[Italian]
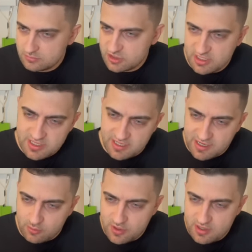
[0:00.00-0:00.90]
C'è da dire
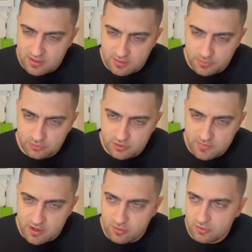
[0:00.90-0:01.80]
che qui, appunto, il
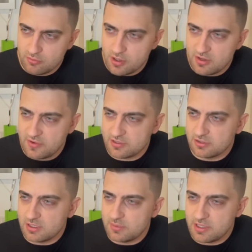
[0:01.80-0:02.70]
bianco non vuole far
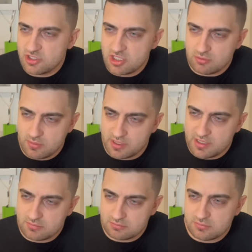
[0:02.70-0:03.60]
Donna per A5
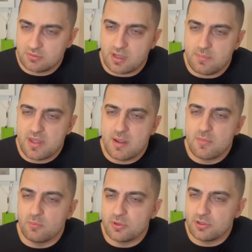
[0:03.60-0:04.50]
perché cambierebbe
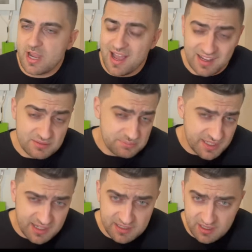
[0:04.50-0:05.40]
un pedone A, che per
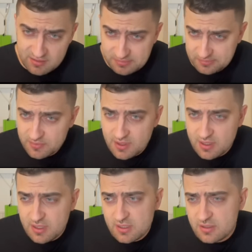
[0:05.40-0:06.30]
carità
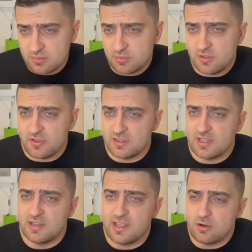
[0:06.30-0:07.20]
difende
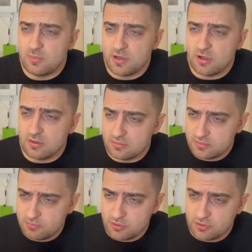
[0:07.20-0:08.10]
il nero, però
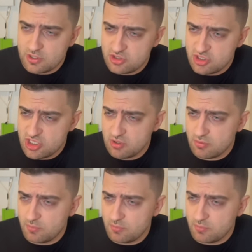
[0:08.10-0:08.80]
pedone G5 è un